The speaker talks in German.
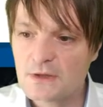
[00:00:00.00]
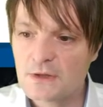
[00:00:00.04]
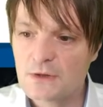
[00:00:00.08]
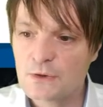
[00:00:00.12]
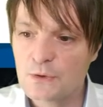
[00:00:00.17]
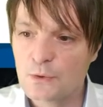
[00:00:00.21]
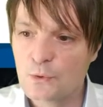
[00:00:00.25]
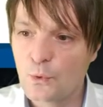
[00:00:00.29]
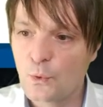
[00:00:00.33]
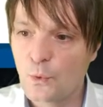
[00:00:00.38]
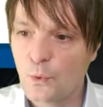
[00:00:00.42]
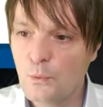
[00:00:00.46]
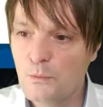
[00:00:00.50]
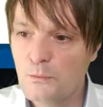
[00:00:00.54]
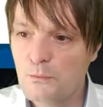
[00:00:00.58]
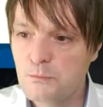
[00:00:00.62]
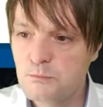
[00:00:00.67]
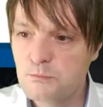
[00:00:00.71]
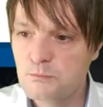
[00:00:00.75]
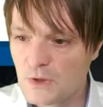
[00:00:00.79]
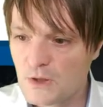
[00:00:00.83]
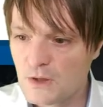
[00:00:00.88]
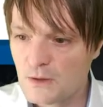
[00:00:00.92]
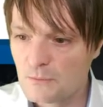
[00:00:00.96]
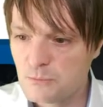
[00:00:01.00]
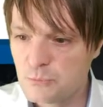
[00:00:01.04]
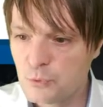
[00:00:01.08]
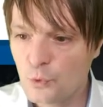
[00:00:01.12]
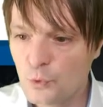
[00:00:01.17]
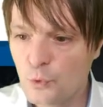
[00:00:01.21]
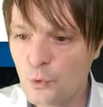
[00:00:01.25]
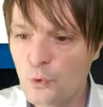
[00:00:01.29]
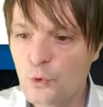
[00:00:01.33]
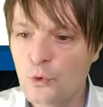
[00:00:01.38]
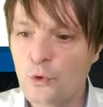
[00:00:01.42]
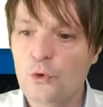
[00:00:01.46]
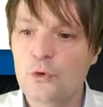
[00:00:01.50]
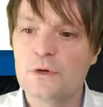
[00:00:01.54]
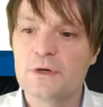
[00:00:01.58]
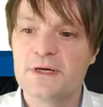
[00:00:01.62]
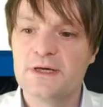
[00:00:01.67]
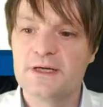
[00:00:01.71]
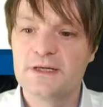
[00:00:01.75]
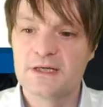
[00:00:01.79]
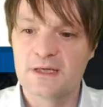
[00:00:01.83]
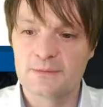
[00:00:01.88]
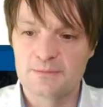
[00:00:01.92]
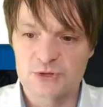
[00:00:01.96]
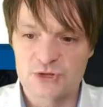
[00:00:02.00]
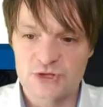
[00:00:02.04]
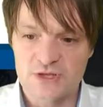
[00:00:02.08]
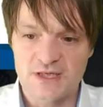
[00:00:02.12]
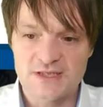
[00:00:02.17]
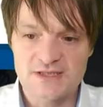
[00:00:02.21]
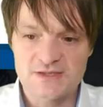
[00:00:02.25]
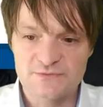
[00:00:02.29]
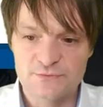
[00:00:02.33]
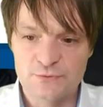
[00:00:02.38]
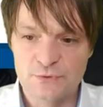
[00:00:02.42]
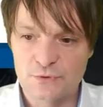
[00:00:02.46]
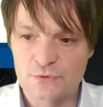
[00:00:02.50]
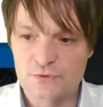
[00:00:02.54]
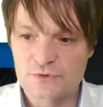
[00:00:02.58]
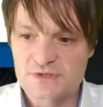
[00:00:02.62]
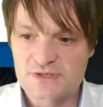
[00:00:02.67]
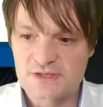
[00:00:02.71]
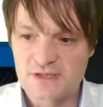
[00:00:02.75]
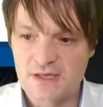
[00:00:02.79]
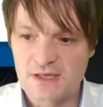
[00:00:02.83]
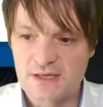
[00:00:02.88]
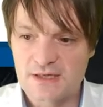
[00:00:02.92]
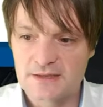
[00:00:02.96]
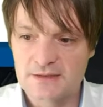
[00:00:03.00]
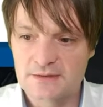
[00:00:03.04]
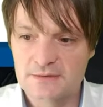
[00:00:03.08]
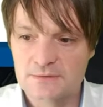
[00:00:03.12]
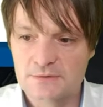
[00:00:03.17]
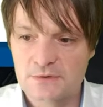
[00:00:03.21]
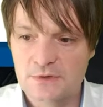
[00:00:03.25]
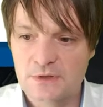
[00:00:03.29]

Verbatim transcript: eine Umlagerung Buchung in der Bestandsführung sein,